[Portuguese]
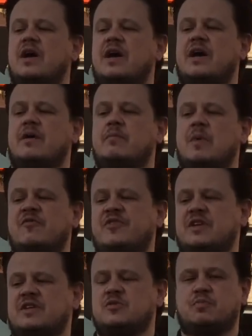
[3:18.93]
é, uma
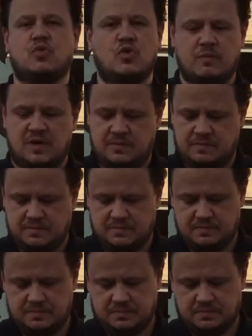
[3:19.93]
fina espuma
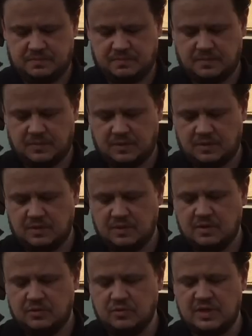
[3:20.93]

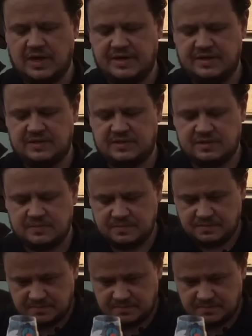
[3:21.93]
no nariz.